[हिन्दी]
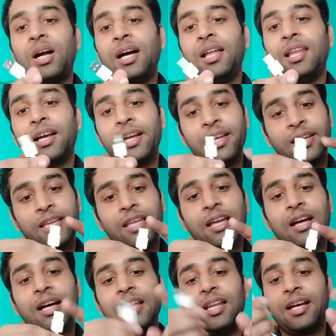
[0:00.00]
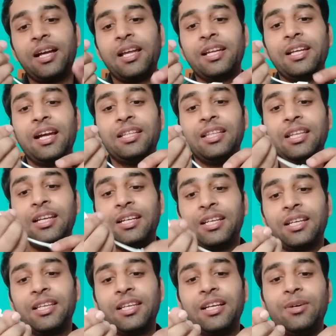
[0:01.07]
कहाँ लगाएंगे यहाँ लगाएंगे आधा
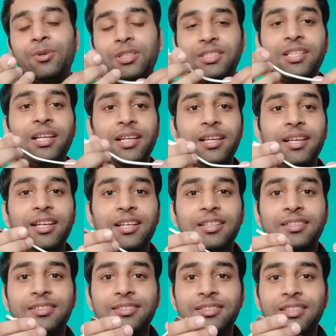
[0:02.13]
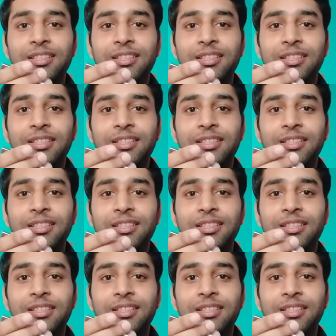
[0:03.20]
लटकेगा वो अच्छा लगेगा